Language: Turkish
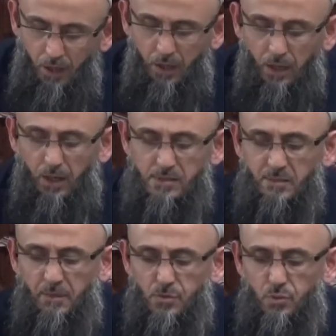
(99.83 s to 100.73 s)
Arazi
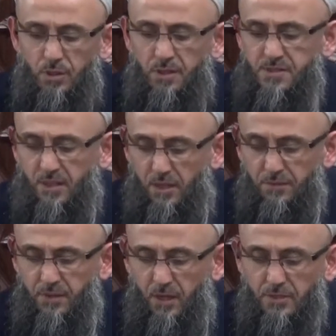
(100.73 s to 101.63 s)
mahsullerinin
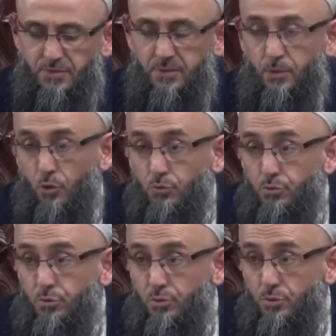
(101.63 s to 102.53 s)
zekatında alt sınır
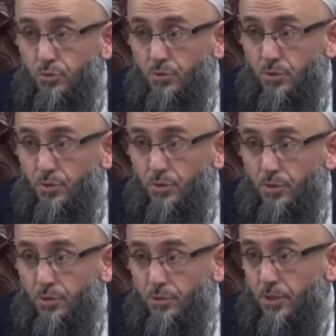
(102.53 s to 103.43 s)
yoktur.
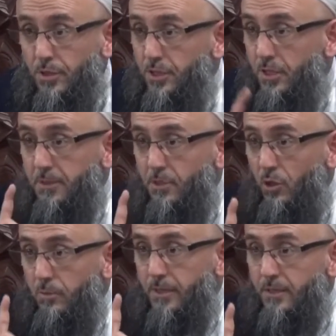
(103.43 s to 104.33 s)
Dakika bir,
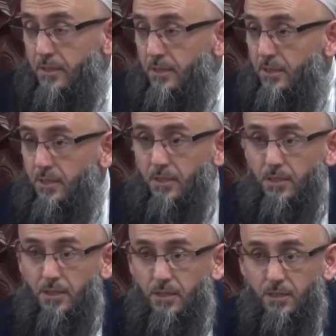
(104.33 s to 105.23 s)
gol bir.
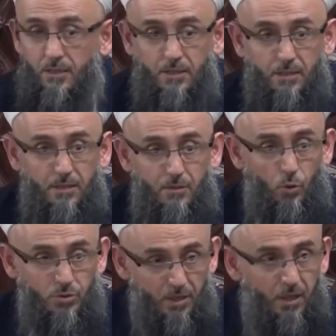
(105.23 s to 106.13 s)

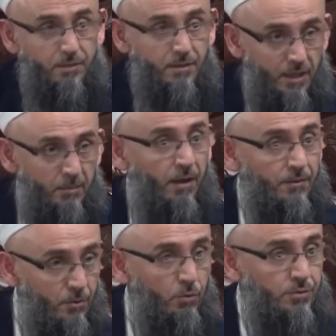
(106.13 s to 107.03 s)
96 gram
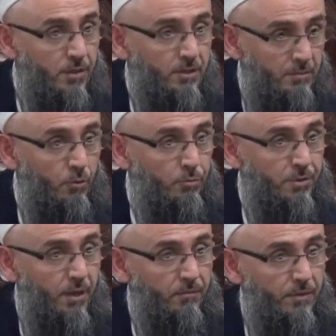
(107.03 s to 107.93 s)
altın olacaktı değil mi öbür
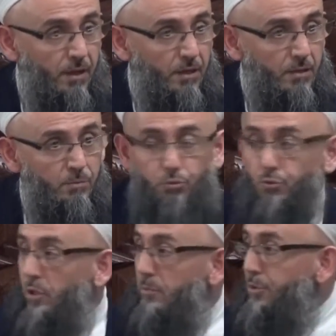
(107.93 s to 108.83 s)
tarafta?
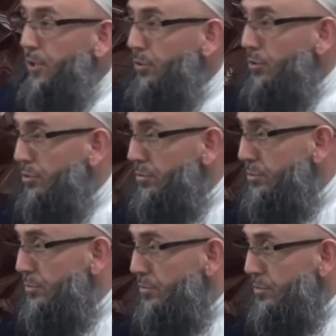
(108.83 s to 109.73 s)
Burada öyle bir şey yok.
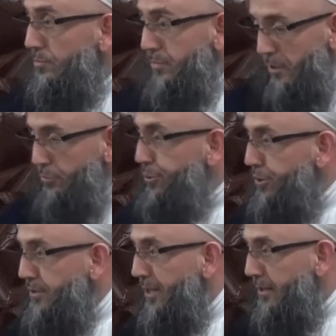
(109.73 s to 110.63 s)
Bir avuç
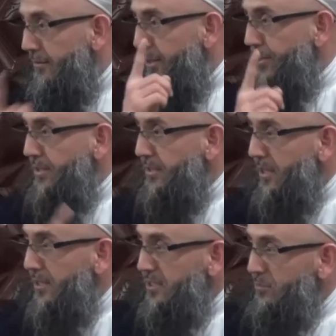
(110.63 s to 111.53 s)
çıksa vereceksin
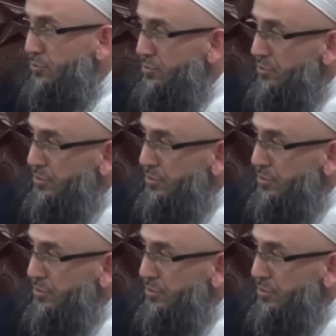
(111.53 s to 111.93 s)
kardeşim müşürüne.